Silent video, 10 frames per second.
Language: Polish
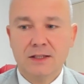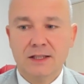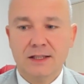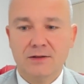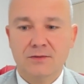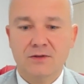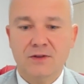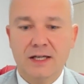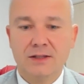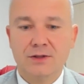za taką
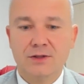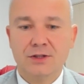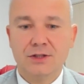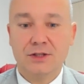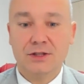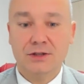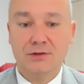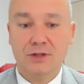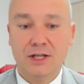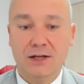otwartość i
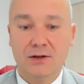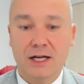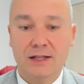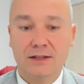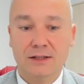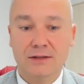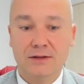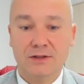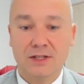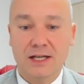tutaj jako radni
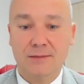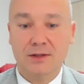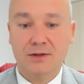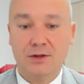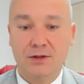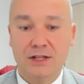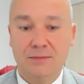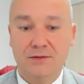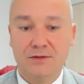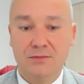doceniamy to i na
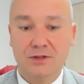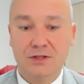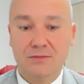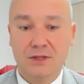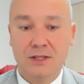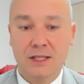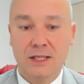pewno będziemy